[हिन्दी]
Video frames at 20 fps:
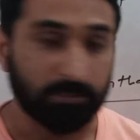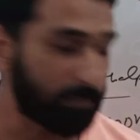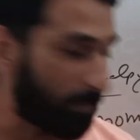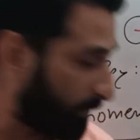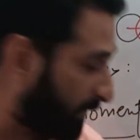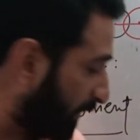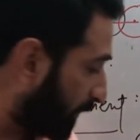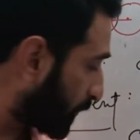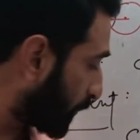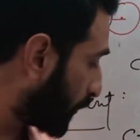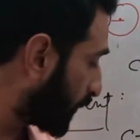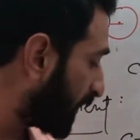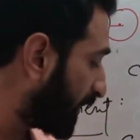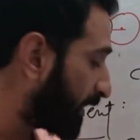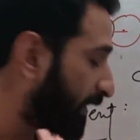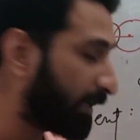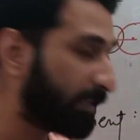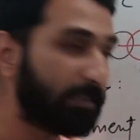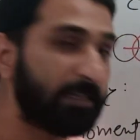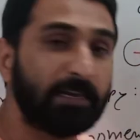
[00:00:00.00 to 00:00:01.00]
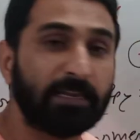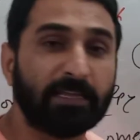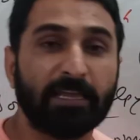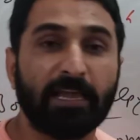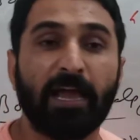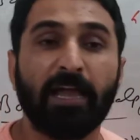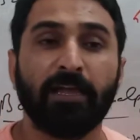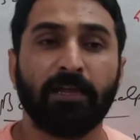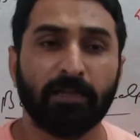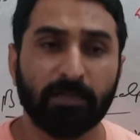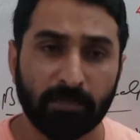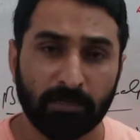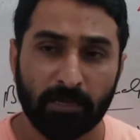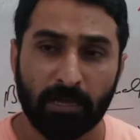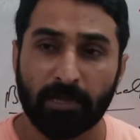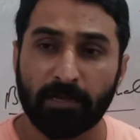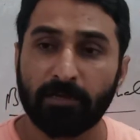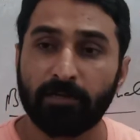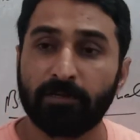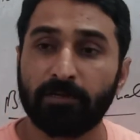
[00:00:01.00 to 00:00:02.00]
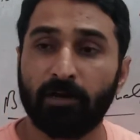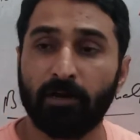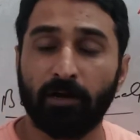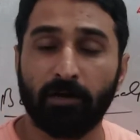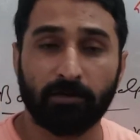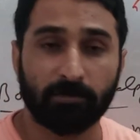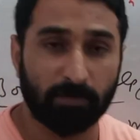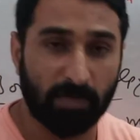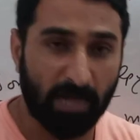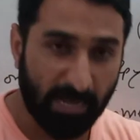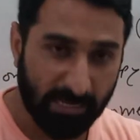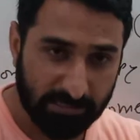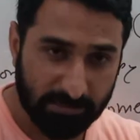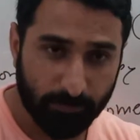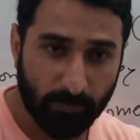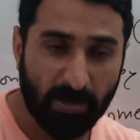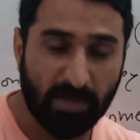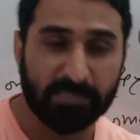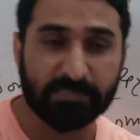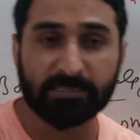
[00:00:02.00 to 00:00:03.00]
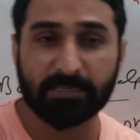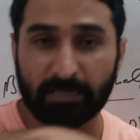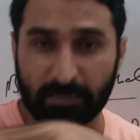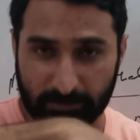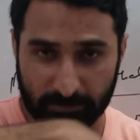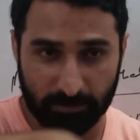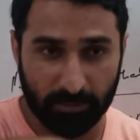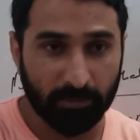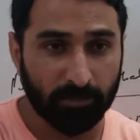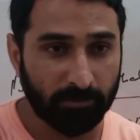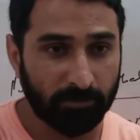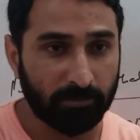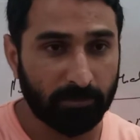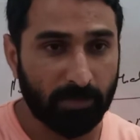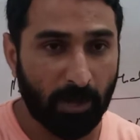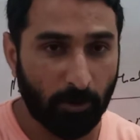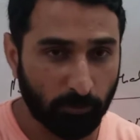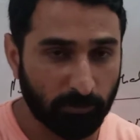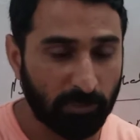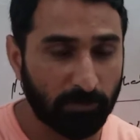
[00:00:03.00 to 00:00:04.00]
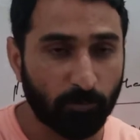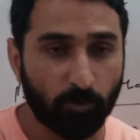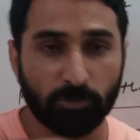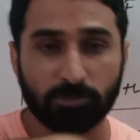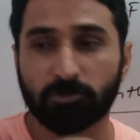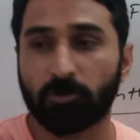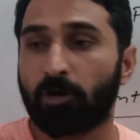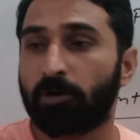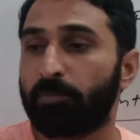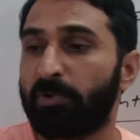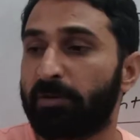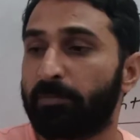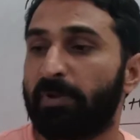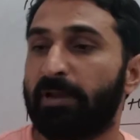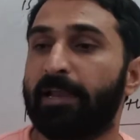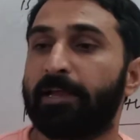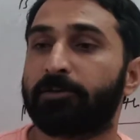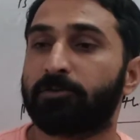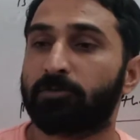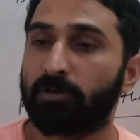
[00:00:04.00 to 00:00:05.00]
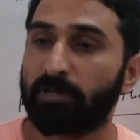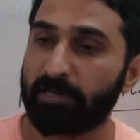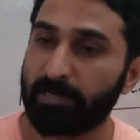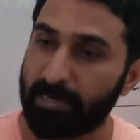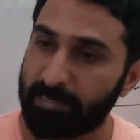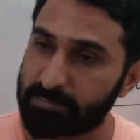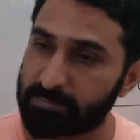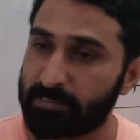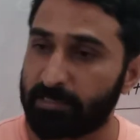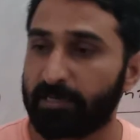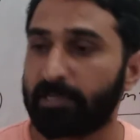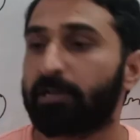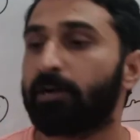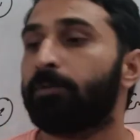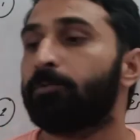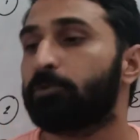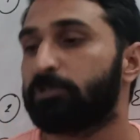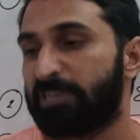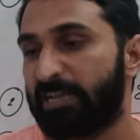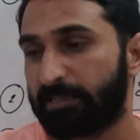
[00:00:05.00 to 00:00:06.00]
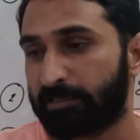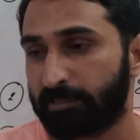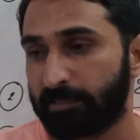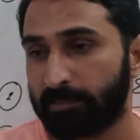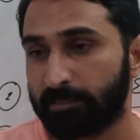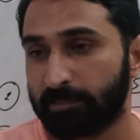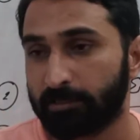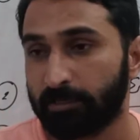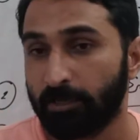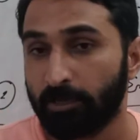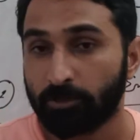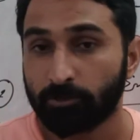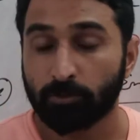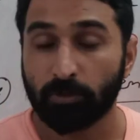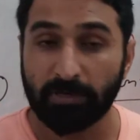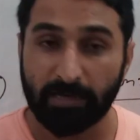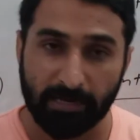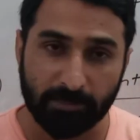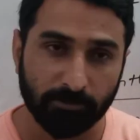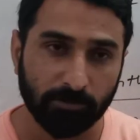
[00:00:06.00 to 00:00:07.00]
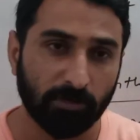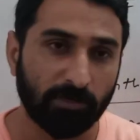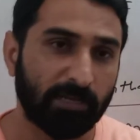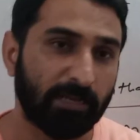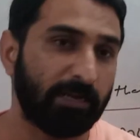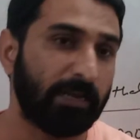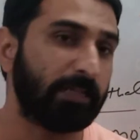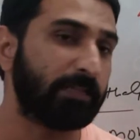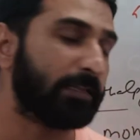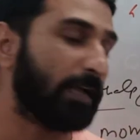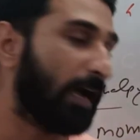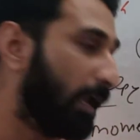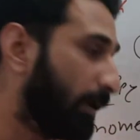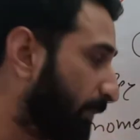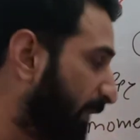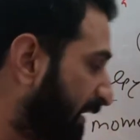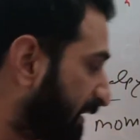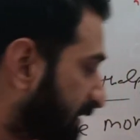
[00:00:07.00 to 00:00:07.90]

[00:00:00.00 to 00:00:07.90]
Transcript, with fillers: जबकि क्लोरीन के अंदर क्या है आसपास के अंदर आउटर मोस्ट ऑर्बिट में इलेक्ट्रॉन की डेंसिटी कम हो जाती है तो इलेक्ट्रॉन गेन एंथाल्पी